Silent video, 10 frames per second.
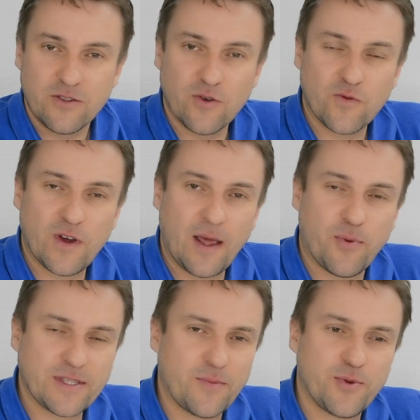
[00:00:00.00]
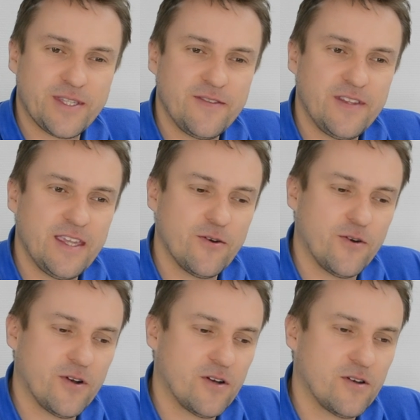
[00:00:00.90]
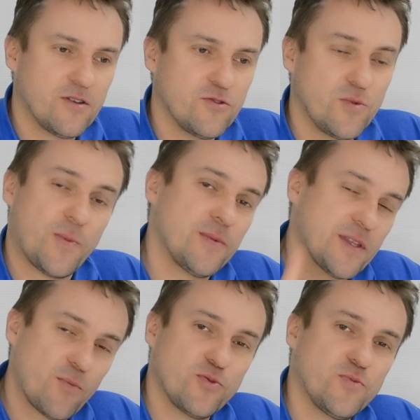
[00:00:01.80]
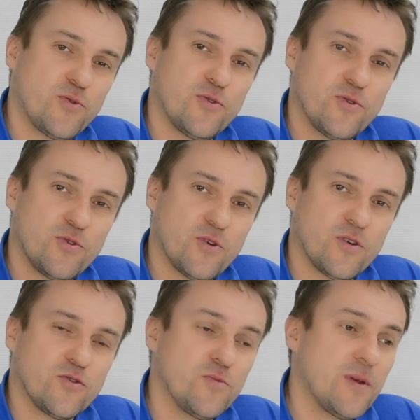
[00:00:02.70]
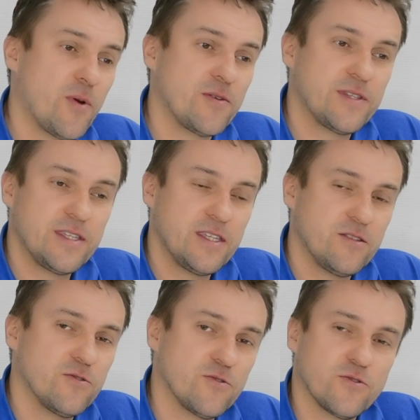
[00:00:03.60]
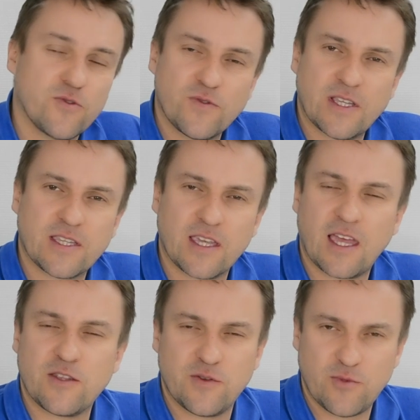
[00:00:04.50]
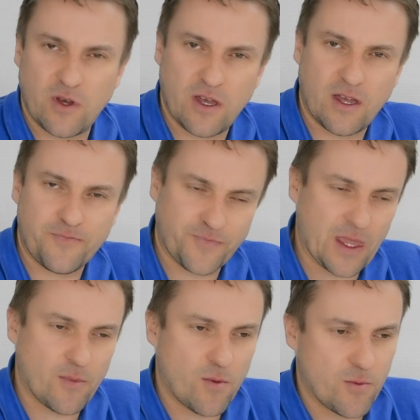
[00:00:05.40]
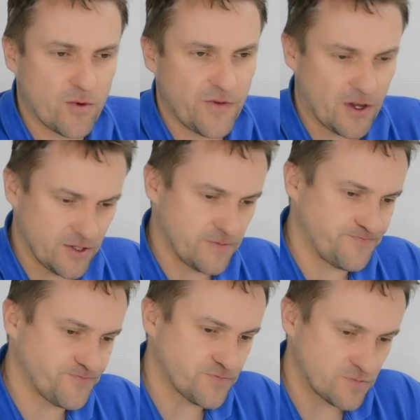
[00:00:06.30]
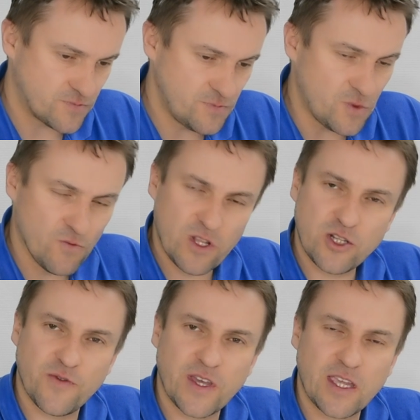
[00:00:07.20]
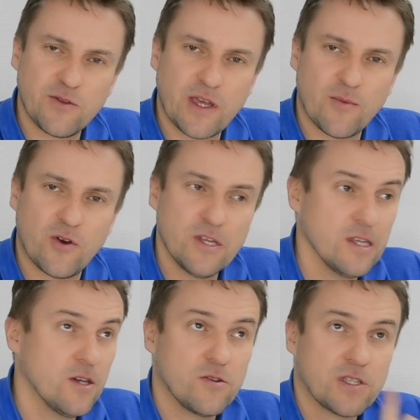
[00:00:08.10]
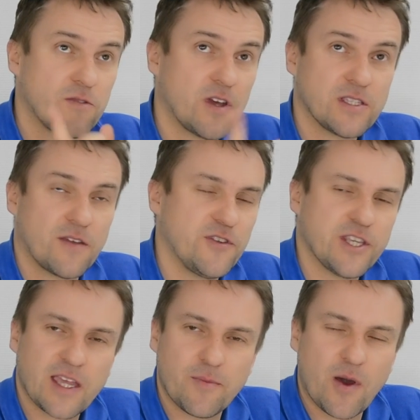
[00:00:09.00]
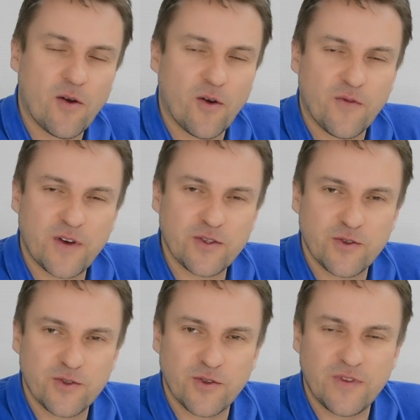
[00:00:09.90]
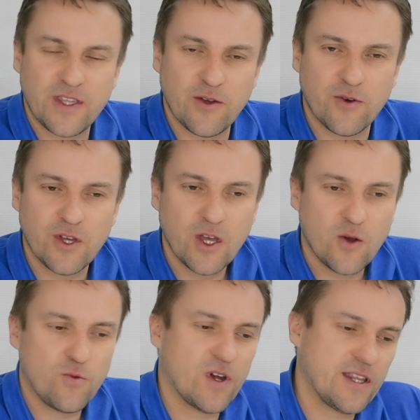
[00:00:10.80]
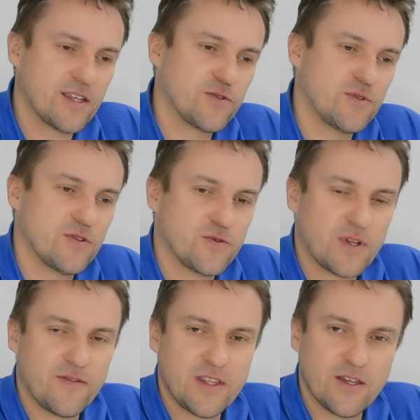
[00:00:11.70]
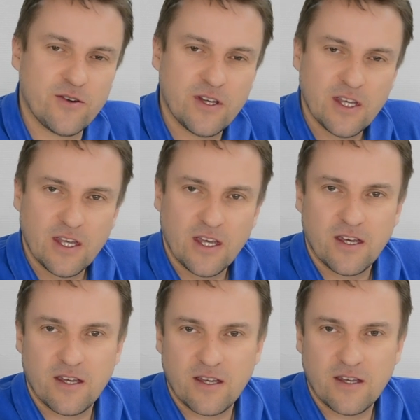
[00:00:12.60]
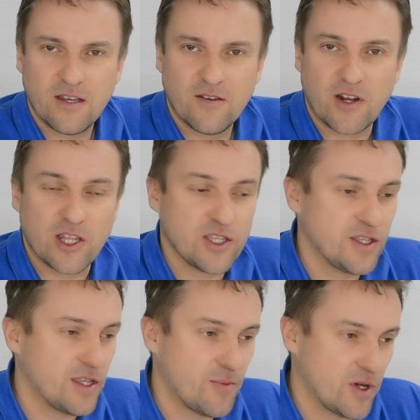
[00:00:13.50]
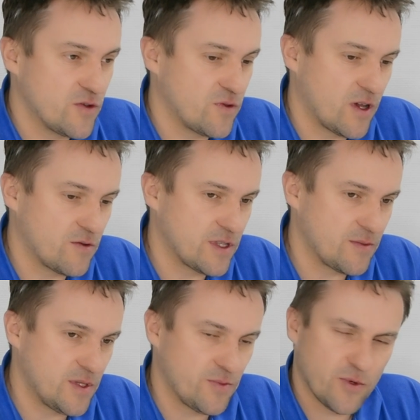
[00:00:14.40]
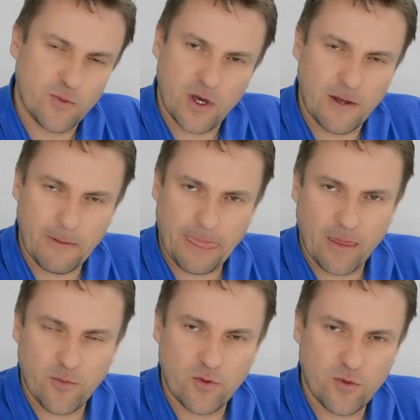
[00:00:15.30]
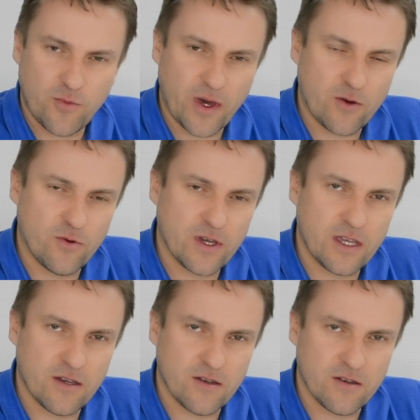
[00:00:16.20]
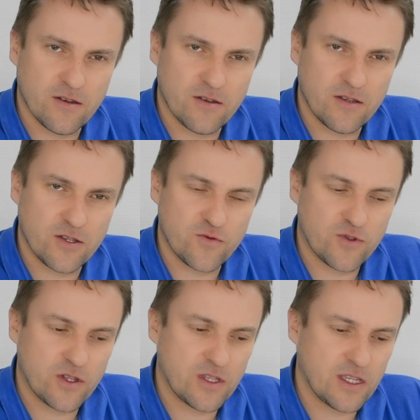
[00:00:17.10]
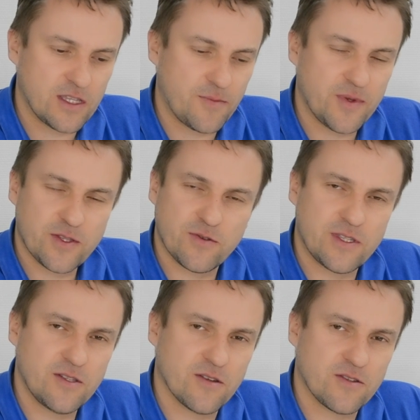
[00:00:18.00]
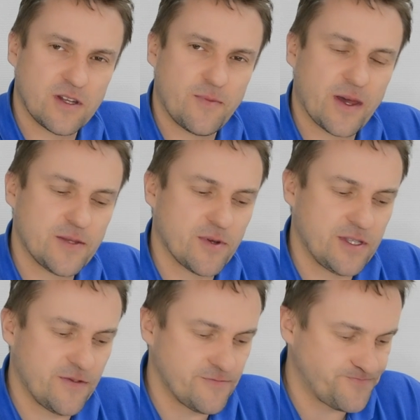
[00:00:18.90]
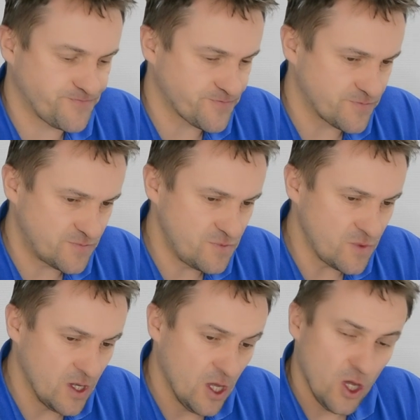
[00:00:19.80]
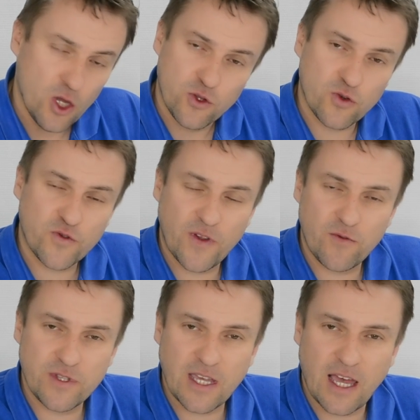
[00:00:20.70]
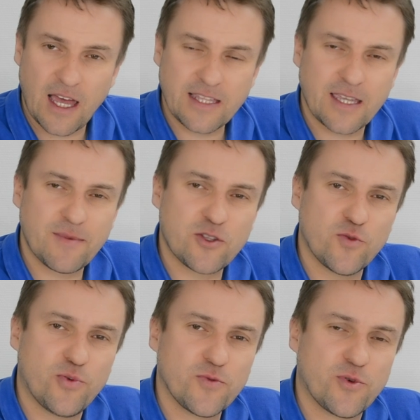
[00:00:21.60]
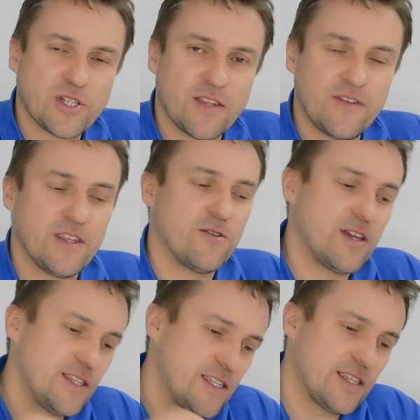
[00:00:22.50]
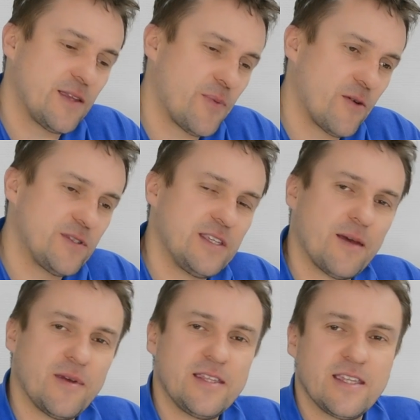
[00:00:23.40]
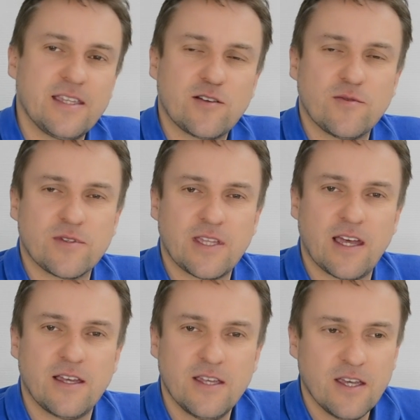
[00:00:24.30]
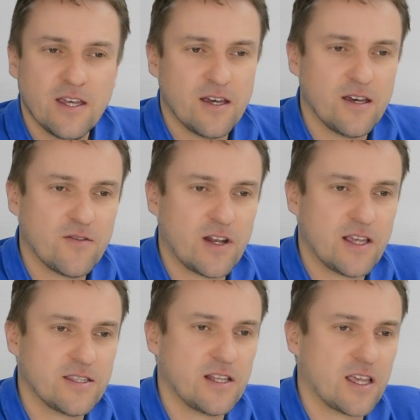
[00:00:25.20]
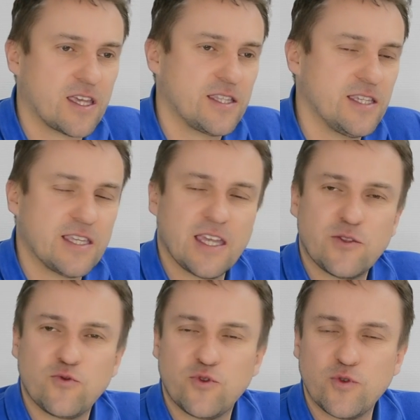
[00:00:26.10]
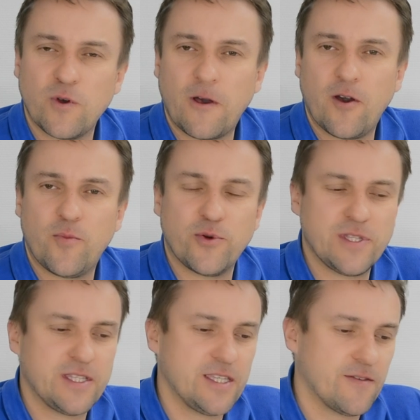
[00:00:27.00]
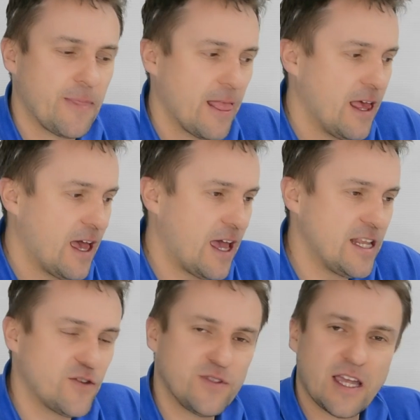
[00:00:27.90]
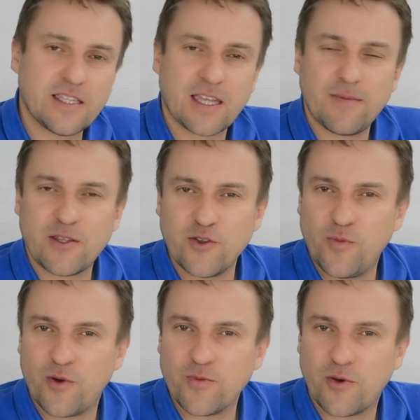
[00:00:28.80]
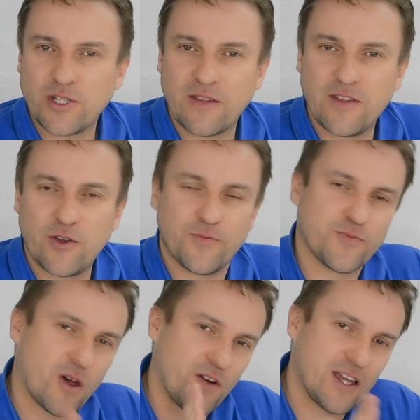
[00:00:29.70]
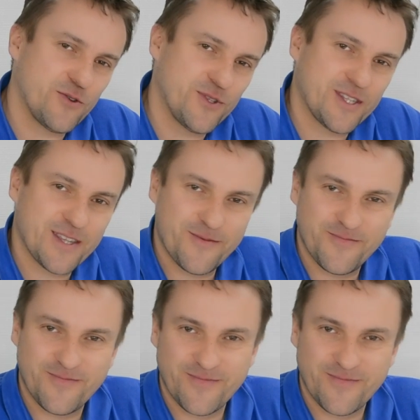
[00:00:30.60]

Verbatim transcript: Donc voilà pour cette petite vidéo. n'oubliez pas de mettre un pouce bleu. n'oubliez pas aussi de, vous inscrire gratuitement à, ma webconférence. conférence voilà, j'en fais régulièrement. Ça va s'afficher quelque part en, fin de, vidéo ou un lien sous, la vidéo. Euh, voilà, n'hésitez pas, je vous raconte un petit peu moi mon, parcours euh, et, je vous donne des, pistes aussi dans, les paris sportifs. Donc je vais vous dire à, très bientôt pour une prochaine vidéo et n'hésitez pas aussi à mettre des, commentaires. Euh, voilà, c'est la critique est toujours positive. Allez, je vous dis à très bientôt pour une prochaine vidéo. Au revoir à tous.